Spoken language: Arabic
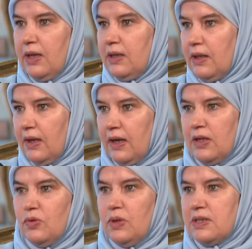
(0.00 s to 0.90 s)

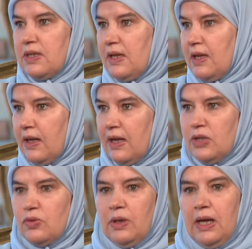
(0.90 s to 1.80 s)
قطارات ولا
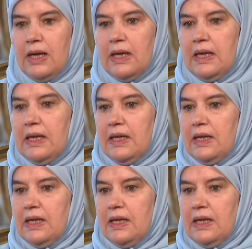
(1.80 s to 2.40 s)
سيارات نعم. ولا نعم.